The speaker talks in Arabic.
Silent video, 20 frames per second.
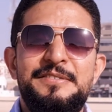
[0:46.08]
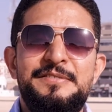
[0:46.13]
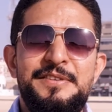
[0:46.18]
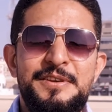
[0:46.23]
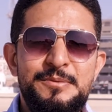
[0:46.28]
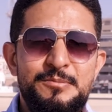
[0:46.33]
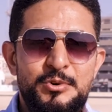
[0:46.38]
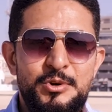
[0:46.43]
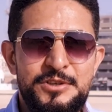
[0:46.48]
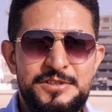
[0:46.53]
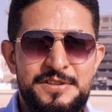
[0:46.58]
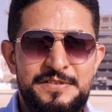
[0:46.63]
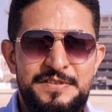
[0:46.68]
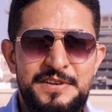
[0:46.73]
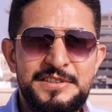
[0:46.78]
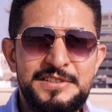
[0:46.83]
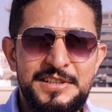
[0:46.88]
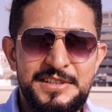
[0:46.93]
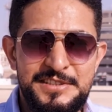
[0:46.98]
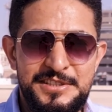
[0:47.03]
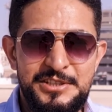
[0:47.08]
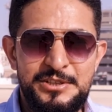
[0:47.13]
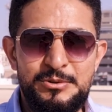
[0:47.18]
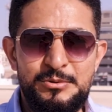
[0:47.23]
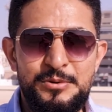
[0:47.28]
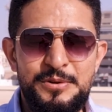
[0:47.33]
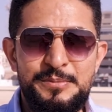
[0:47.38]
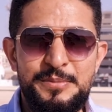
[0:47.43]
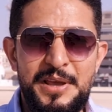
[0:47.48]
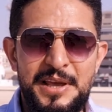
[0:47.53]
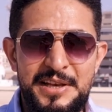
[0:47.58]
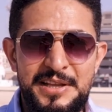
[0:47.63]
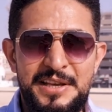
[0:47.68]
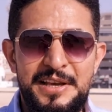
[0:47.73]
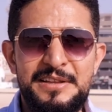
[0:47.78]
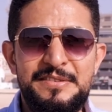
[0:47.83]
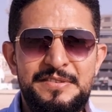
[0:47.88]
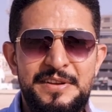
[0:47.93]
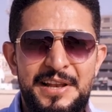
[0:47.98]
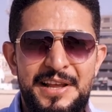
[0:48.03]
في مواصفات كتير
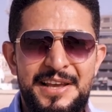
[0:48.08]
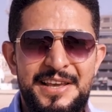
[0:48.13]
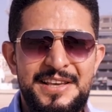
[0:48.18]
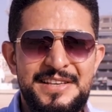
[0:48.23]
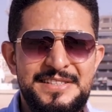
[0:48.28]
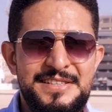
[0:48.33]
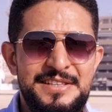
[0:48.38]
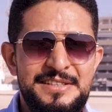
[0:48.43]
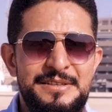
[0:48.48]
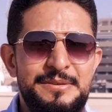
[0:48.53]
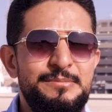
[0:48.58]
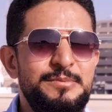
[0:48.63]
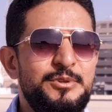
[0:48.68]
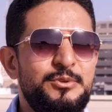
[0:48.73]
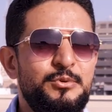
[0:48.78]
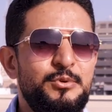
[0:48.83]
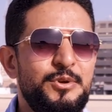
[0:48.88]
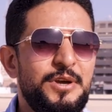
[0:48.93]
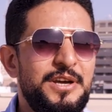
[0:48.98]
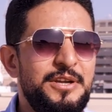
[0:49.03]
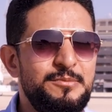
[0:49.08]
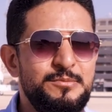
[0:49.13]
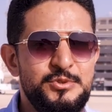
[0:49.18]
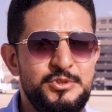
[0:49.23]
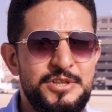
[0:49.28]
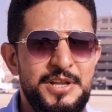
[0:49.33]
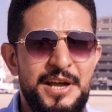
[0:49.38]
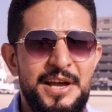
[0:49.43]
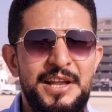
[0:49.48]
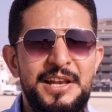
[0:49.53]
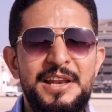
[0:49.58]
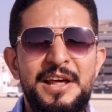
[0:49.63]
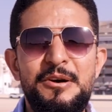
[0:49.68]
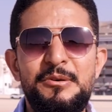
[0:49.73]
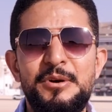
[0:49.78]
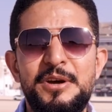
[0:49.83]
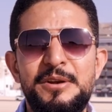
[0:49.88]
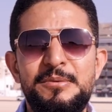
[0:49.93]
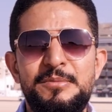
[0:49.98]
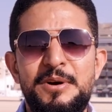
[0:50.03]
وإمكانيات في الأجهزة دي بتكون غير مستغلة
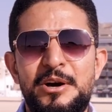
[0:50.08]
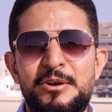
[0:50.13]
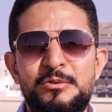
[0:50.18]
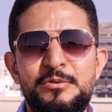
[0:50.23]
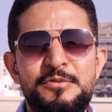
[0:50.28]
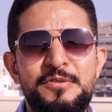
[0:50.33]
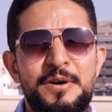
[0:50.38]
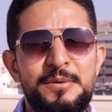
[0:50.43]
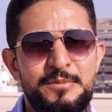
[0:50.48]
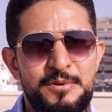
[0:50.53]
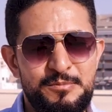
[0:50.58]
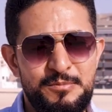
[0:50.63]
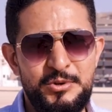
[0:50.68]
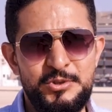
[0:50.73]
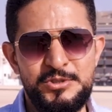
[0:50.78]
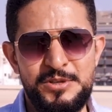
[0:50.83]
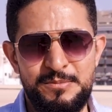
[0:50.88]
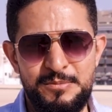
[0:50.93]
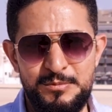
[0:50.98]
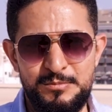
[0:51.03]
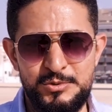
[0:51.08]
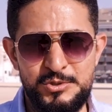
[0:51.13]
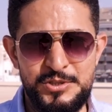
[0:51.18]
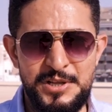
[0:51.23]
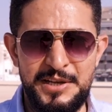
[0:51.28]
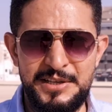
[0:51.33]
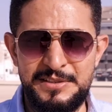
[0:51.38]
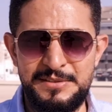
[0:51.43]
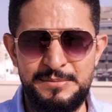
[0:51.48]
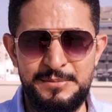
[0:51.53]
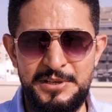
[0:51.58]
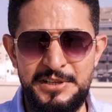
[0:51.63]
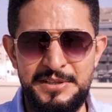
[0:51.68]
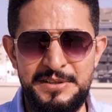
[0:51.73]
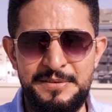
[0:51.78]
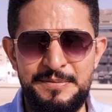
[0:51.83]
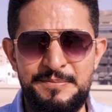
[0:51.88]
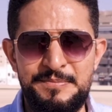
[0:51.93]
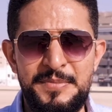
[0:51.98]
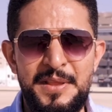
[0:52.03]
أو غير معروفة من معظم المستخدمين
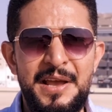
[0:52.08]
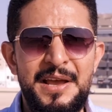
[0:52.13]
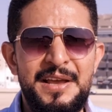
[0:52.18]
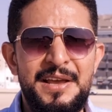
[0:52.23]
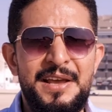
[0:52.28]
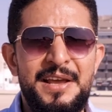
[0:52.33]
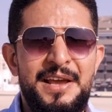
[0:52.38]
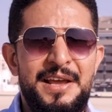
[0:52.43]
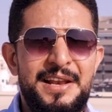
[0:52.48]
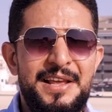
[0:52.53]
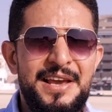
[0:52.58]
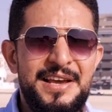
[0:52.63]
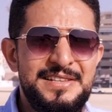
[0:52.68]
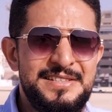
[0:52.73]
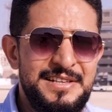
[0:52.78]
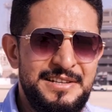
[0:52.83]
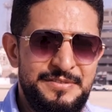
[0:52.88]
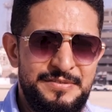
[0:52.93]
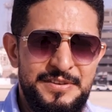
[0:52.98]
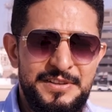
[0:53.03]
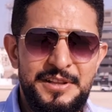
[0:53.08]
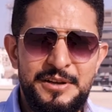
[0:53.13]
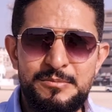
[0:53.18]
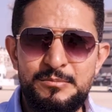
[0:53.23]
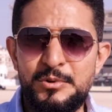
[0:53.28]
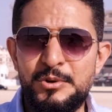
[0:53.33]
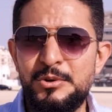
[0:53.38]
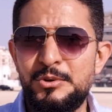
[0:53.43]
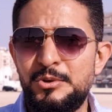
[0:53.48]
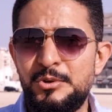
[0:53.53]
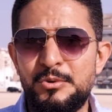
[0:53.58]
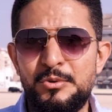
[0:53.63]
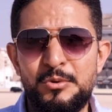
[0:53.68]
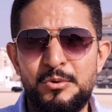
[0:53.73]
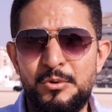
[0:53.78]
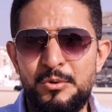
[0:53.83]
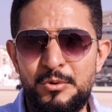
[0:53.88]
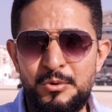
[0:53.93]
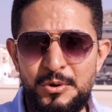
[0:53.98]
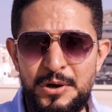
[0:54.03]
الجهاز اللي في ايدك ممكن
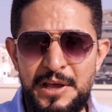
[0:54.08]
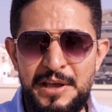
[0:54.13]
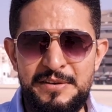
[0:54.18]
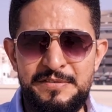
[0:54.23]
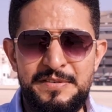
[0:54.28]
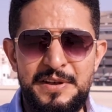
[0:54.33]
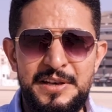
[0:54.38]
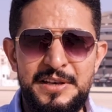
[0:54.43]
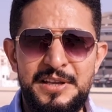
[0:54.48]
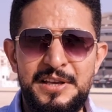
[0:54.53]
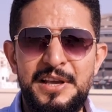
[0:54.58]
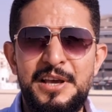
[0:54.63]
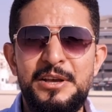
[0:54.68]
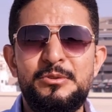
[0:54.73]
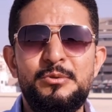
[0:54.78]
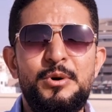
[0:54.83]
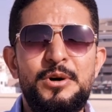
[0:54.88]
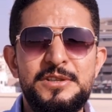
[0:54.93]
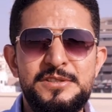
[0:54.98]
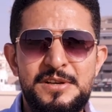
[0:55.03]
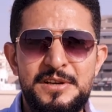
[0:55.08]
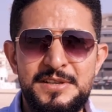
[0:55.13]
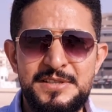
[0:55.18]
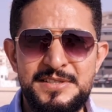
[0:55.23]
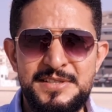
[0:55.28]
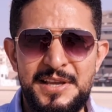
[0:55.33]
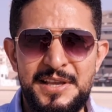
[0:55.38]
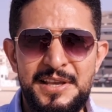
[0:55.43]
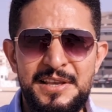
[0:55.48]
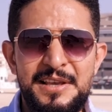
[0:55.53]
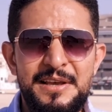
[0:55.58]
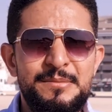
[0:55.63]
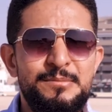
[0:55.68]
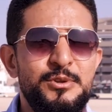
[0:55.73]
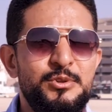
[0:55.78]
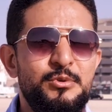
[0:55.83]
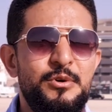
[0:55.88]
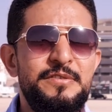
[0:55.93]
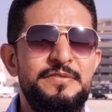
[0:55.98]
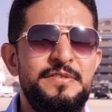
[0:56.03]
يكون جواه فنيات وخصائص ذكية
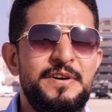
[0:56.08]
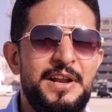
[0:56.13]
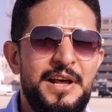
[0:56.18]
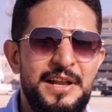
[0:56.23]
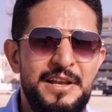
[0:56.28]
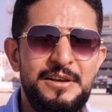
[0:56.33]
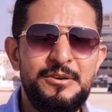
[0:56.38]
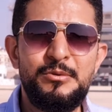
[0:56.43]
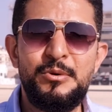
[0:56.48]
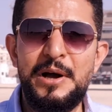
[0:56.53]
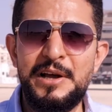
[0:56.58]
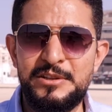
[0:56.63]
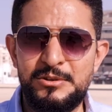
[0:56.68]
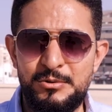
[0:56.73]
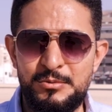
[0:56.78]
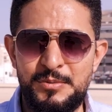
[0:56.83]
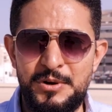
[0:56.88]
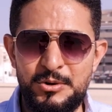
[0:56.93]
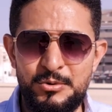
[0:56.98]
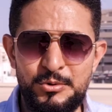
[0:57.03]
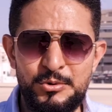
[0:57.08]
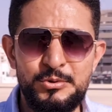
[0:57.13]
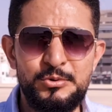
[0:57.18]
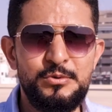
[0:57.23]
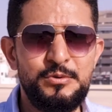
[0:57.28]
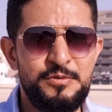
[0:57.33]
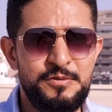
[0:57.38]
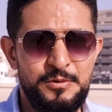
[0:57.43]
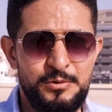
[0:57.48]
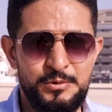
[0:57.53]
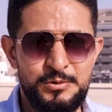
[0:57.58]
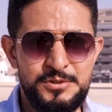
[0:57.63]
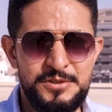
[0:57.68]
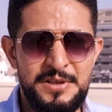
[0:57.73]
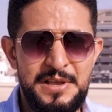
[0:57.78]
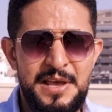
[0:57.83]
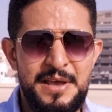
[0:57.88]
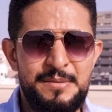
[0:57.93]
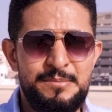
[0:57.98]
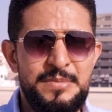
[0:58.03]
بتوفر عليك وقت ومجهود وفلوس
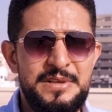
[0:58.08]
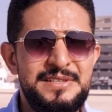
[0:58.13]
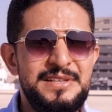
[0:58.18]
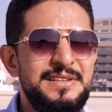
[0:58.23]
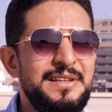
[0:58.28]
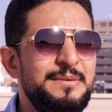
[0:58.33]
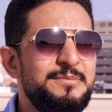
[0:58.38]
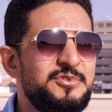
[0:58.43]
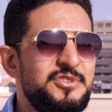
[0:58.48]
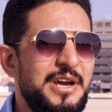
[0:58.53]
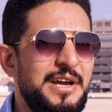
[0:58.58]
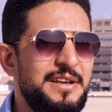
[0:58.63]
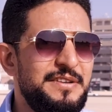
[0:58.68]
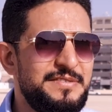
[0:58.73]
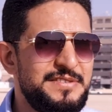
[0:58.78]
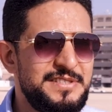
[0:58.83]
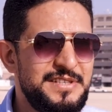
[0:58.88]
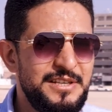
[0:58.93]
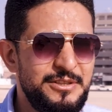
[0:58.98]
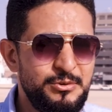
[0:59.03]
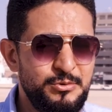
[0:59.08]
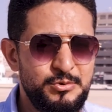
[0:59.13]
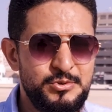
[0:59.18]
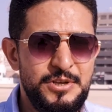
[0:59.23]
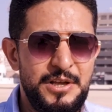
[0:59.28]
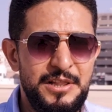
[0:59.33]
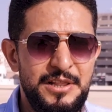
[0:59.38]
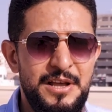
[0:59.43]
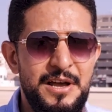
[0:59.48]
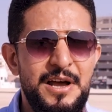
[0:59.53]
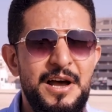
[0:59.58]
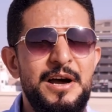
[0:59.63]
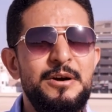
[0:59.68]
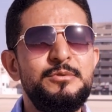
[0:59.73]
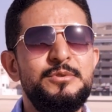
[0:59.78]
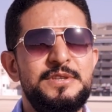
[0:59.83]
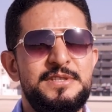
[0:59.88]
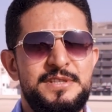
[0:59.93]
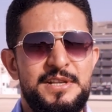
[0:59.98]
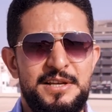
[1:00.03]
بس انت مش عارف ازاي توصل لها
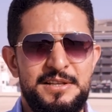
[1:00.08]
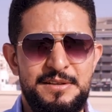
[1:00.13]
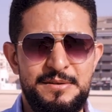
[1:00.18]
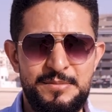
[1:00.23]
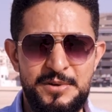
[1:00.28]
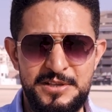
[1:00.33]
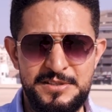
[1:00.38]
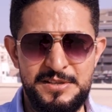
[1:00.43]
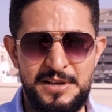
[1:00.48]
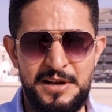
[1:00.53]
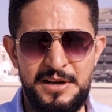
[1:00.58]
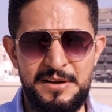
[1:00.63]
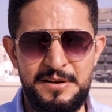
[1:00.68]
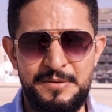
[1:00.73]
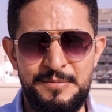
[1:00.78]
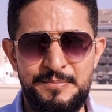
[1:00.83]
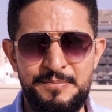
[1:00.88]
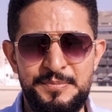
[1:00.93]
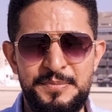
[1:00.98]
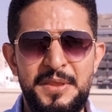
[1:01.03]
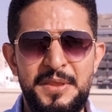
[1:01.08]
او تستخدمها صح